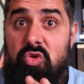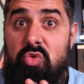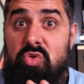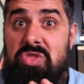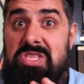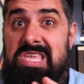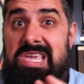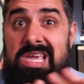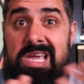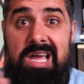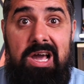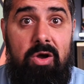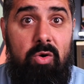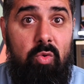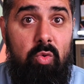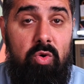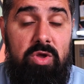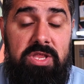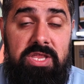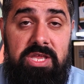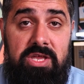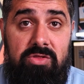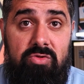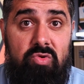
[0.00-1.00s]
тут
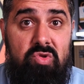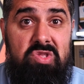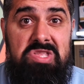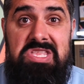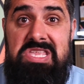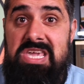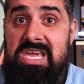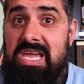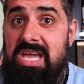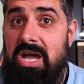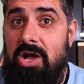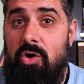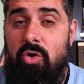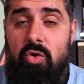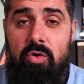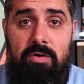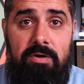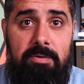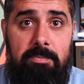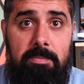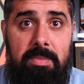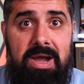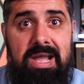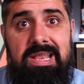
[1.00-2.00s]
никакой нету,
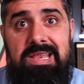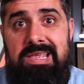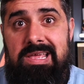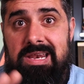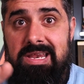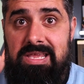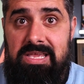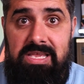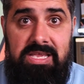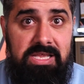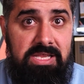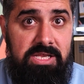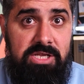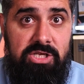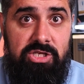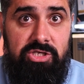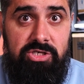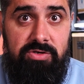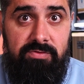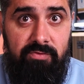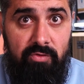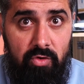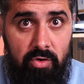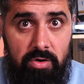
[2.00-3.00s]
никакого майнера и
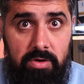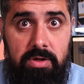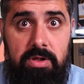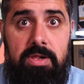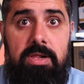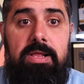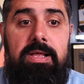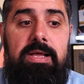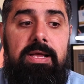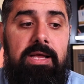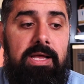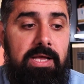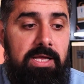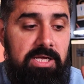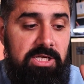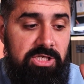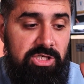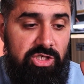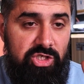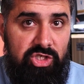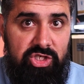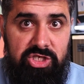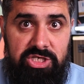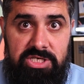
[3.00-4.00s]
ничего.
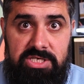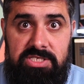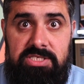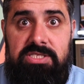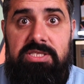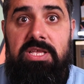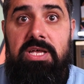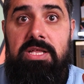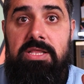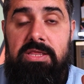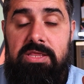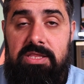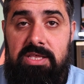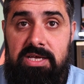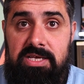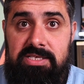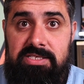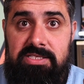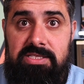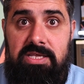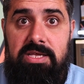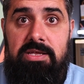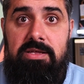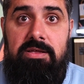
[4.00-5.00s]
Чисто
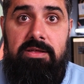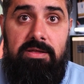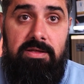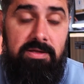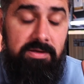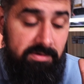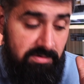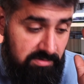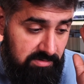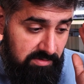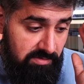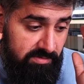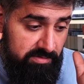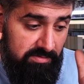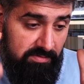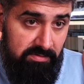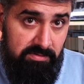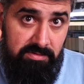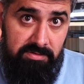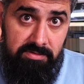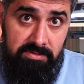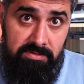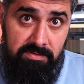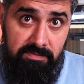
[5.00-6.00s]
тесты.
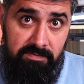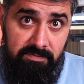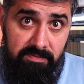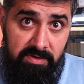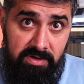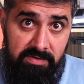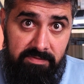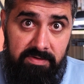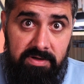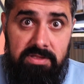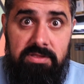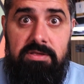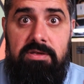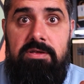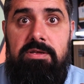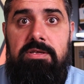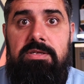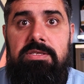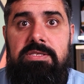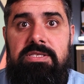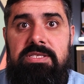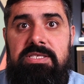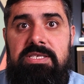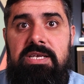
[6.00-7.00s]
Вывод
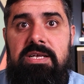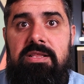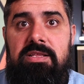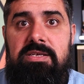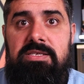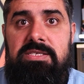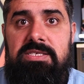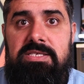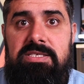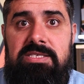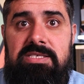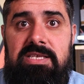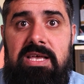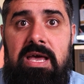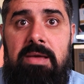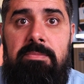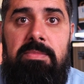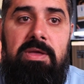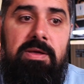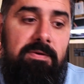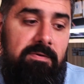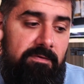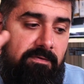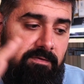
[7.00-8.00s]
делайте
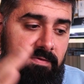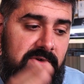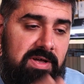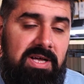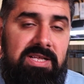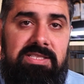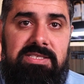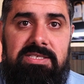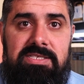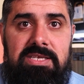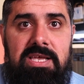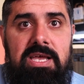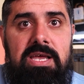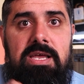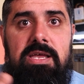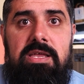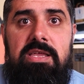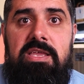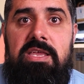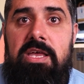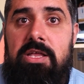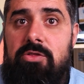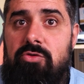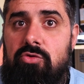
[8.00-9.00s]
сами. В конце
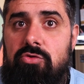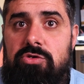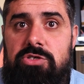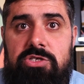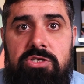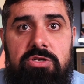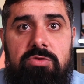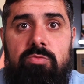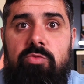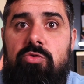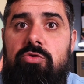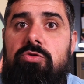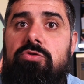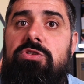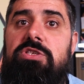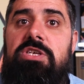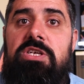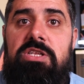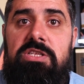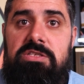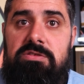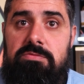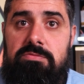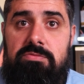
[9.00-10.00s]
я тоже не буду
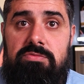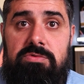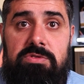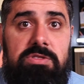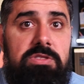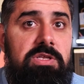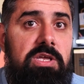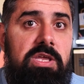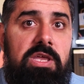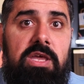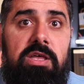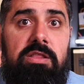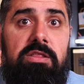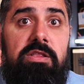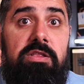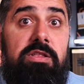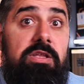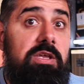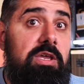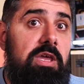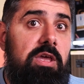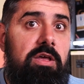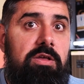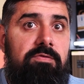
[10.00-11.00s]
делать каких-то
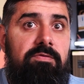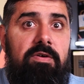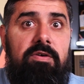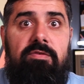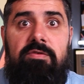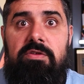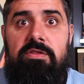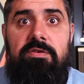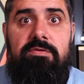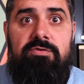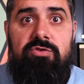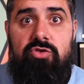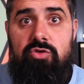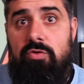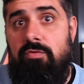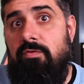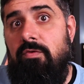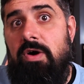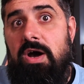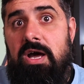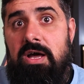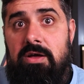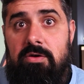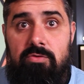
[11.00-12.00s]
таких выводов, что
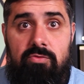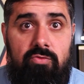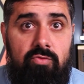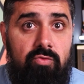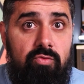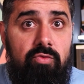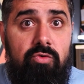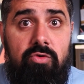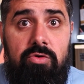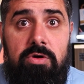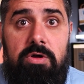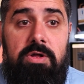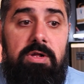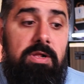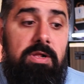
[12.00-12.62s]
вах, ух.